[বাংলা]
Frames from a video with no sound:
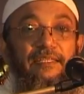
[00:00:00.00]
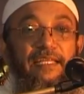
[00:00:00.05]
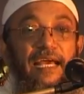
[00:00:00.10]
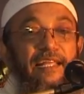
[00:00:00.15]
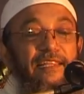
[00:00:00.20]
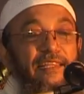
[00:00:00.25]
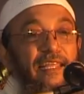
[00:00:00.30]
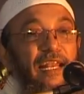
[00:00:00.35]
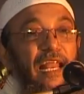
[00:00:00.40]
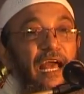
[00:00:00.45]

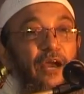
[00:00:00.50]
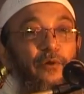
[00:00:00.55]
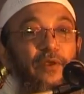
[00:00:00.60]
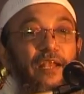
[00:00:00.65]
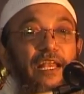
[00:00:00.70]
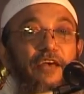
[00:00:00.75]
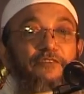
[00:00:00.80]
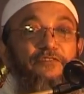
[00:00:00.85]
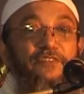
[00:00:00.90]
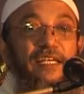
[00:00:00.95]
তাই তাই
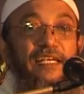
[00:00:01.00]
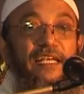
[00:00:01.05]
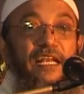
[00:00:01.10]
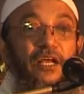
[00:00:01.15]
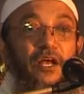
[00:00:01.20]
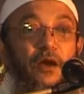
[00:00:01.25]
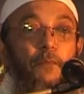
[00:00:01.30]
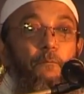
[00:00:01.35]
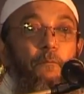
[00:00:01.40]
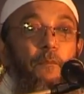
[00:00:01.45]
আগল লাইফস্টাইলটা
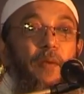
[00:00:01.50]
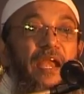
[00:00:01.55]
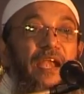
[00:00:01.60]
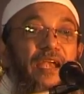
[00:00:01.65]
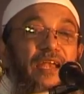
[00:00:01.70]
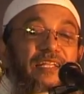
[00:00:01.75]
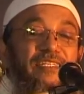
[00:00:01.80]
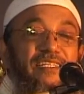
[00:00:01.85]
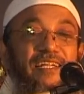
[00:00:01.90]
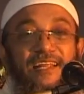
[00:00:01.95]

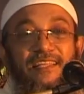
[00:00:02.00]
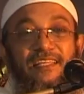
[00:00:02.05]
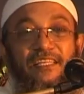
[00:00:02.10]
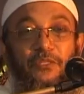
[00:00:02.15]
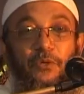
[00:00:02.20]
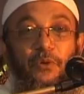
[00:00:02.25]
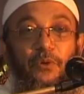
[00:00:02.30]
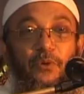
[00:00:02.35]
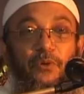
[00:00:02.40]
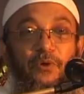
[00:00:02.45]
কমপ্লিটলি ছাড়ি
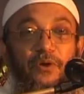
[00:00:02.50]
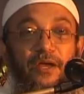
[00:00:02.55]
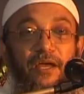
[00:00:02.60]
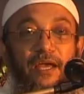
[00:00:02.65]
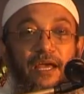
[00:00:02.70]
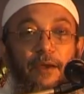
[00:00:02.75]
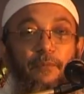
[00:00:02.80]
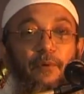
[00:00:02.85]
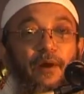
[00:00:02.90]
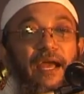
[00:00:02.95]
দিতে হইলো
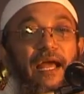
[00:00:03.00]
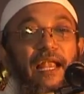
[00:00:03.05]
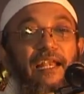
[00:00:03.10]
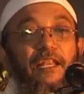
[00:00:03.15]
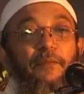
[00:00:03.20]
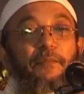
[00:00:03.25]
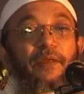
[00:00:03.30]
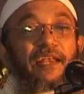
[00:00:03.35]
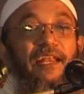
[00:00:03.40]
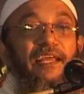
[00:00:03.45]
এবং
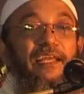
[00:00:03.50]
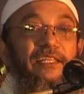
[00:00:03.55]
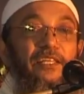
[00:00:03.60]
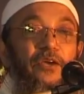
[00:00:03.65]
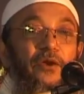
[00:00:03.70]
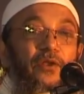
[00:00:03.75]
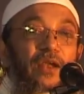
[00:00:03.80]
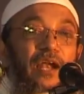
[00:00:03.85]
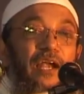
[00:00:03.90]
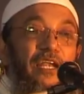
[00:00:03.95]
আলটিমেটলি
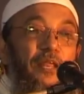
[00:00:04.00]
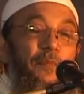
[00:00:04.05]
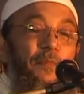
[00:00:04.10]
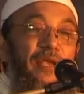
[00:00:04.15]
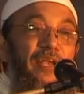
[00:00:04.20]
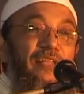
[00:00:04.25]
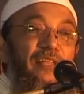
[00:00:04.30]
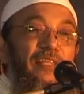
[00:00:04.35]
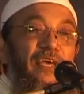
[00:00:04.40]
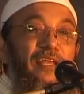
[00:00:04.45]
কিতা হইলো
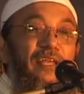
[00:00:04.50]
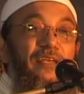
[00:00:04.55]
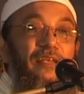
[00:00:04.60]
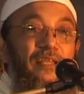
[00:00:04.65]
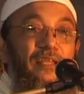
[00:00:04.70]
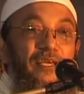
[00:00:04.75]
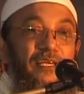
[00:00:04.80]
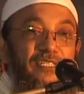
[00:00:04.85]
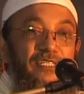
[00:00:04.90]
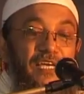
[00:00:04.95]
আলটিমেটলি তাই
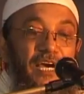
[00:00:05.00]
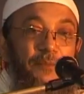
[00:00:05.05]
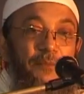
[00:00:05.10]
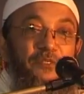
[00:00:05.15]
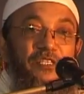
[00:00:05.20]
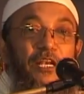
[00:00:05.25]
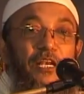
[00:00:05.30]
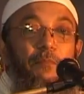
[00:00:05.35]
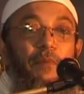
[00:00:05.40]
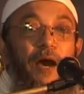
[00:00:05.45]
হিজাব
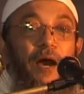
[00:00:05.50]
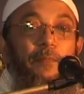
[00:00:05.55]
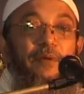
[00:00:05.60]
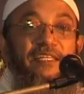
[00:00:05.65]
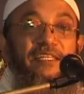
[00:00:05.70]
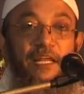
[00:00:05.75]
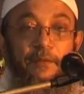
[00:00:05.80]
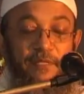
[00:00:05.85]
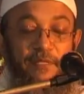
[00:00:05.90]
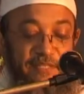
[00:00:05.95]
জিলবাব
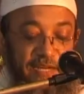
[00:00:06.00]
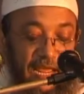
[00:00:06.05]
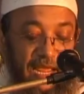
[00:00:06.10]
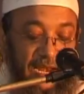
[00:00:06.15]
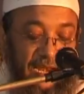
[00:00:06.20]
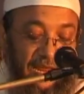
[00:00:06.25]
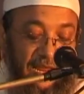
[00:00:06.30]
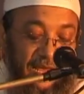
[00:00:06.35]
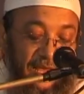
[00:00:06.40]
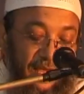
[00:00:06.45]
ইতার ভিতরে
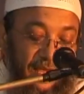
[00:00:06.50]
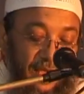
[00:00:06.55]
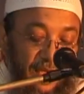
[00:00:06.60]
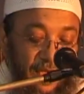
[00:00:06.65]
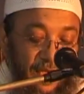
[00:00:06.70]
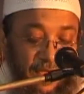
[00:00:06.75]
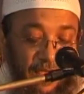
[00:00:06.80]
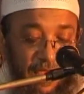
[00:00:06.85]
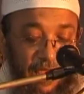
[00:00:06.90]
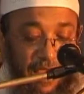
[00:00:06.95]
আইলা
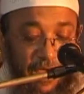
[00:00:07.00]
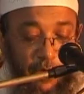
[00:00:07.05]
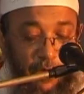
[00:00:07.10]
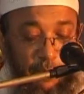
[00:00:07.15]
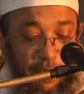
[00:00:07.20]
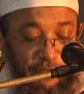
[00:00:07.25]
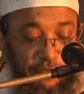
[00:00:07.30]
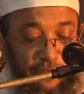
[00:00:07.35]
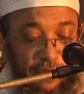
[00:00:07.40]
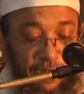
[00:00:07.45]
একো
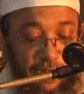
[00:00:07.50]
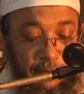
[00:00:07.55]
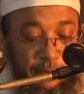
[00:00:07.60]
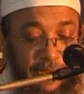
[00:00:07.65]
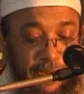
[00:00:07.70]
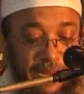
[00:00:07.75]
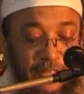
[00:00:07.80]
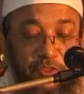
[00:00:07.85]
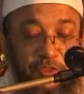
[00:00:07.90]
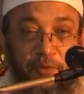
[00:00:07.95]
ব্যাপার
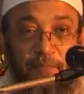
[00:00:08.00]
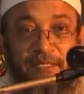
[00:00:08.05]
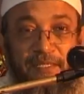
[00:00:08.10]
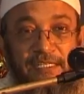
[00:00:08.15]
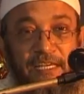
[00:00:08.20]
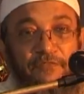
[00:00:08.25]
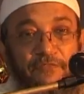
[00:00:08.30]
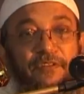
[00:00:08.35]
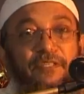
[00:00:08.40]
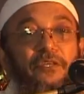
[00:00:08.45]
ব্যাটাইনতর
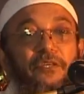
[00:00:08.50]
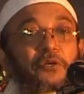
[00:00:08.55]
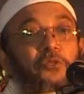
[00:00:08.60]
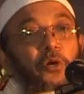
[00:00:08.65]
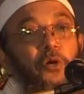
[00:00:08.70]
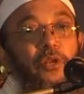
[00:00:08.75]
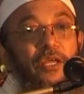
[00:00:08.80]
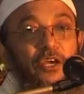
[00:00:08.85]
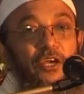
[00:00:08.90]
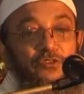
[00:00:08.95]
মাঝে আপনি
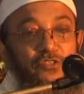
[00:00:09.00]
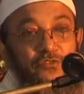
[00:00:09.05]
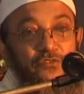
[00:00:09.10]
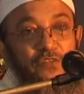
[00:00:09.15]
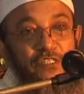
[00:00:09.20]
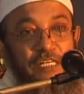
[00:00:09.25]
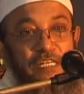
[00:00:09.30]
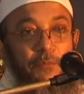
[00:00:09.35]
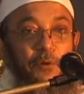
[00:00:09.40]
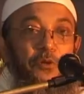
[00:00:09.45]
হয়তো অনেকে
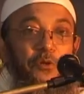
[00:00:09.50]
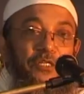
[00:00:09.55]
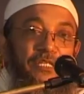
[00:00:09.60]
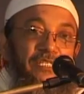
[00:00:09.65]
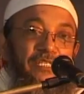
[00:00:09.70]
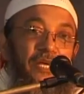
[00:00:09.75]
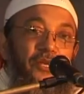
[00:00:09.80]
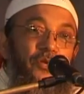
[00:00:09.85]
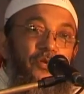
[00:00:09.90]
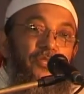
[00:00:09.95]
ইউসুফ ইসলামের
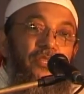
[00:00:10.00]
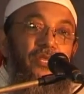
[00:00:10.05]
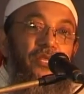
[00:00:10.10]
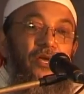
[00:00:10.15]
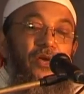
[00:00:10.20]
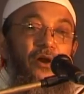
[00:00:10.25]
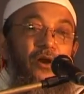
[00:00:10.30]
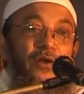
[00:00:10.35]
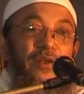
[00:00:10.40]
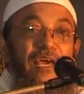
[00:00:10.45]
কথা জানেন
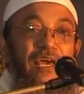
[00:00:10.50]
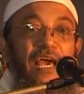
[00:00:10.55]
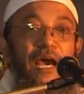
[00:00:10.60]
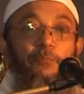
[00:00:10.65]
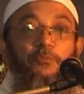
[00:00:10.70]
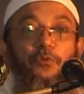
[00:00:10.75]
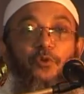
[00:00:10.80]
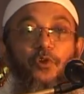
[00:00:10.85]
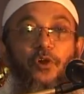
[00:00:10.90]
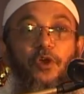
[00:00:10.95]
অনেকে
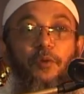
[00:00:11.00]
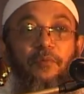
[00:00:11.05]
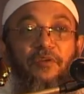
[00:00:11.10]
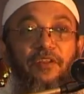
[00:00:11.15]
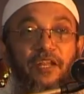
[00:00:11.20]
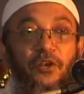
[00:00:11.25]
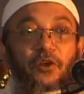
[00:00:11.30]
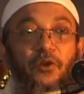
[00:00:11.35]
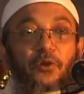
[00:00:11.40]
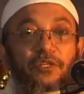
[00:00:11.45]
আব্দুর রহিম
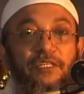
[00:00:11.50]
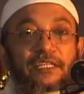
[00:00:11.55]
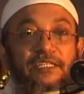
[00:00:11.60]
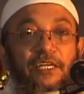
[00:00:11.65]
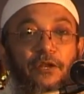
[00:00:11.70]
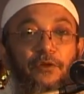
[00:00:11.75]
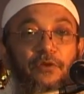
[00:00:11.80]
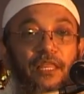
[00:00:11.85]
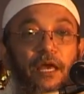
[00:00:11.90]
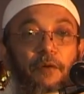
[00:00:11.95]
গ্রিনের কথা
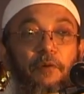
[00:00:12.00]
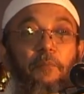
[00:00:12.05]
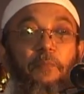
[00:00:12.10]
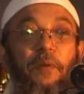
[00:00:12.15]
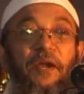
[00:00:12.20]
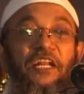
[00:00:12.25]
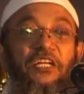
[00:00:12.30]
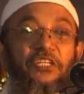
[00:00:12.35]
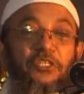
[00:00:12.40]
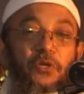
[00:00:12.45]
জানেন আমি
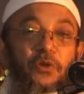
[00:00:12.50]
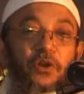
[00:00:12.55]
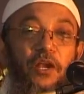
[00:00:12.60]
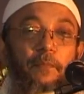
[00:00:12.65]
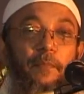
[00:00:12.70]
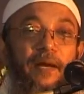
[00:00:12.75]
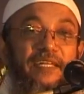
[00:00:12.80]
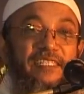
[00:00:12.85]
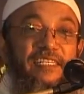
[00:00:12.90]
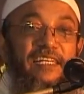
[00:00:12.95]
ব্রিটিশ
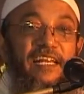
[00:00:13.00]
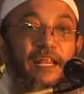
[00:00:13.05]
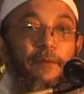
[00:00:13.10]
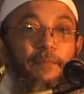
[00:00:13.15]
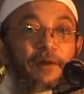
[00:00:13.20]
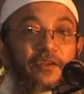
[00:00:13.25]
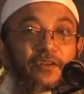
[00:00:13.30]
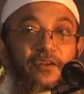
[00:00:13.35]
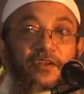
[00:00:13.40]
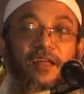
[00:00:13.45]
সকলের বাছি
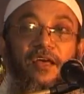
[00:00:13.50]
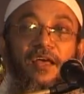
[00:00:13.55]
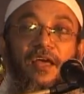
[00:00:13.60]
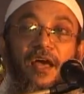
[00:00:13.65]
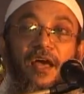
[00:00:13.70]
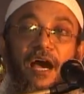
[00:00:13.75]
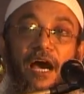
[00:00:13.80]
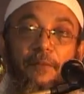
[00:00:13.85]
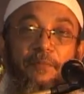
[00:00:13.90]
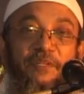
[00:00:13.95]
নিলাম কারণ
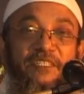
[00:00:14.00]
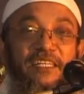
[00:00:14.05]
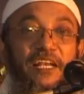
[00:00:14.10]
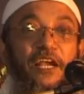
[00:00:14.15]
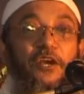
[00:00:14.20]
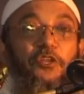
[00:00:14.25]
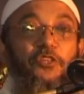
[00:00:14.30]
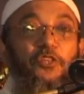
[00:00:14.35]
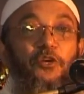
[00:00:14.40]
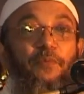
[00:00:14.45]
আমরা
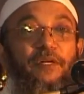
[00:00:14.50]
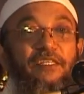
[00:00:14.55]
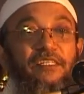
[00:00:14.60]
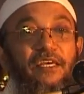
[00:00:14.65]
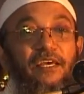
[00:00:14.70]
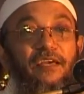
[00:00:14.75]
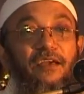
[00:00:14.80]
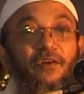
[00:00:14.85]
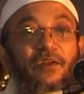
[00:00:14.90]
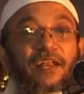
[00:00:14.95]
সিলেন্টিদের
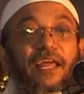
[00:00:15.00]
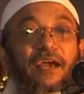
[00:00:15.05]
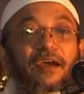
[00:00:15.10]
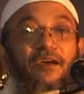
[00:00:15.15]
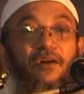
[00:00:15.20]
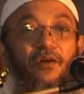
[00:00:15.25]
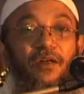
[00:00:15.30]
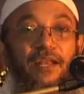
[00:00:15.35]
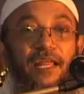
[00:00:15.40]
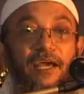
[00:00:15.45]
মাঝে অনেক
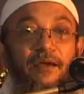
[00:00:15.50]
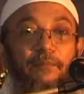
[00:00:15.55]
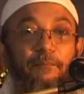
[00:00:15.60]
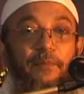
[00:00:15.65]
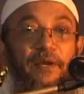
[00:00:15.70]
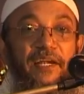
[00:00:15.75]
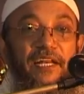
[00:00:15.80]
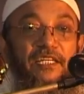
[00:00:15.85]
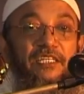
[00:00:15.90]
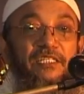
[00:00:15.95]
অনেক
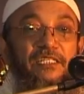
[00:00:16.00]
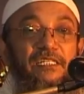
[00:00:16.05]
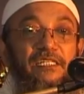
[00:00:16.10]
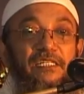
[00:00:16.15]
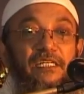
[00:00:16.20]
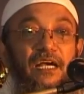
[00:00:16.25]
ব্রিটিশ